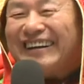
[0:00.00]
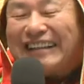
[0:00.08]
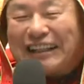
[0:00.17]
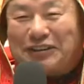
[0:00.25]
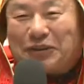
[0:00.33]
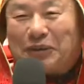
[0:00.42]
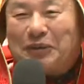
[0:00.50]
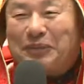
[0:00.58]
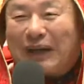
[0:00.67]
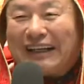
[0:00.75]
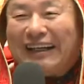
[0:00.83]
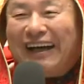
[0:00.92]
那怎么
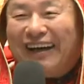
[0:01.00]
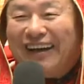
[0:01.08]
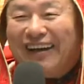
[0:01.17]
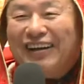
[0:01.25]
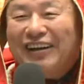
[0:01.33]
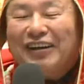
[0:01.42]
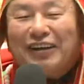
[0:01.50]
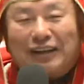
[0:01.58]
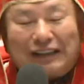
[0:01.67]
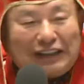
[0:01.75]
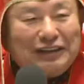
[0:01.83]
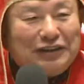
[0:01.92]
办呢？
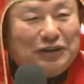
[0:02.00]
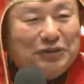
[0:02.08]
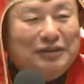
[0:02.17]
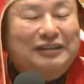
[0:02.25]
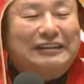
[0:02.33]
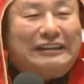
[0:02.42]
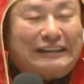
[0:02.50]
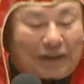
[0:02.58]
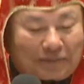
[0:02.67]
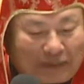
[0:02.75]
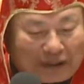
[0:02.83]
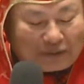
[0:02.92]
那你就自己
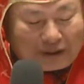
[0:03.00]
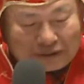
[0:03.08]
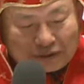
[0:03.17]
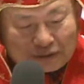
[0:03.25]
想办法，就